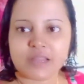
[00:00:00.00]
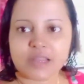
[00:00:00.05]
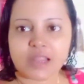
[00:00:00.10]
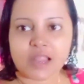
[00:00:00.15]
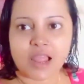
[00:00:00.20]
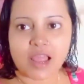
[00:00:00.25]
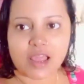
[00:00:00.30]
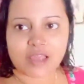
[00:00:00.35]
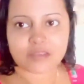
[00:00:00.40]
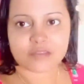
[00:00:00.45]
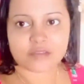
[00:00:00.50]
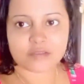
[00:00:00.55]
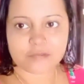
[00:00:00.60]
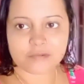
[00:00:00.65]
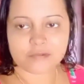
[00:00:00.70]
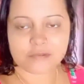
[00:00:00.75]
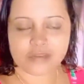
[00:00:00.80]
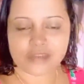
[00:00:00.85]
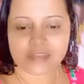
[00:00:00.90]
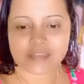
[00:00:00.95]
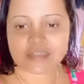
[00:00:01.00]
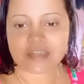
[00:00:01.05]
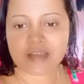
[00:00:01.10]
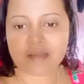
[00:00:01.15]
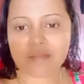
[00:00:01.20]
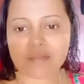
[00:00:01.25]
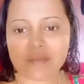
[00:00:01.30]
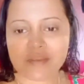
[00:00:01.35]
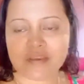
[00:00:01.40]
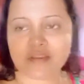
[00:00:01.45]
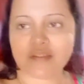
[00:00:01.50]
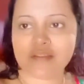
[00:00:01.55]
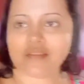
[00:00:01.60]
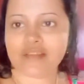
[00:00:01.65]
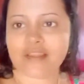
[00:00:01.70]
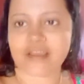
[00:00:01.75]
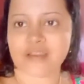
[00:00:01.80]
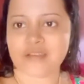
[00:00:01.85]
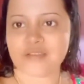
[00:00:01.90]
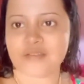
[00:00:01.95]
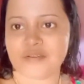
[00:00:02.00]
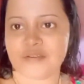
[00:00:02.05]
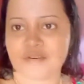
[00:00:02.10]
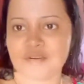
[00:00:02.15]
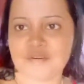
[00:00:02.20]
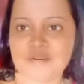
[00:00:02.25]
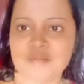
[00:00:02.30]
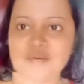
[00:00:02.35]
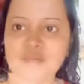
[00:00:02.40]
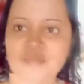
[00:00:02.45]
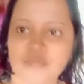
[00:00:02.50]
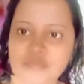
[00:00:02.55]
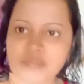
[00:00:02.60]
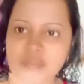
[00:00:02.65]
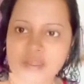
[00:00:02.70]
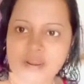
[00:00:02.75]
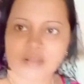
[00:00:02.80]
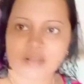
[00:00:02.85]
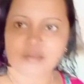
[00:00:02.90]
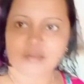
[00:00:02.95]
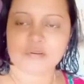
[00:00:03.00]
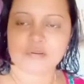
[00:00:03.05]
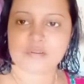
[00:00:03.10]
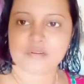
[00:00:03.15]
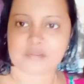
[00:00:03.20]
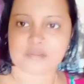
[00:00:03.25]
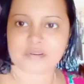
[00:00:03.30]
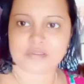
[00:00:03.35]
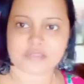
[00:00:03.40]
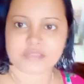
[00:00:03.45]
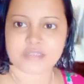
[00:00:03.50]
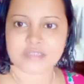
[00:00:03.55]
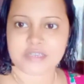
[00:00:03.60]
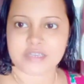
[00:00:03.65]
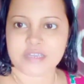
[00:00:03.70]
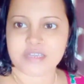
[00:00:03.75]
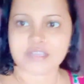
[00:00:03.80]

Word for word: স্নান করে চলে এসেছি এখন এসে আগে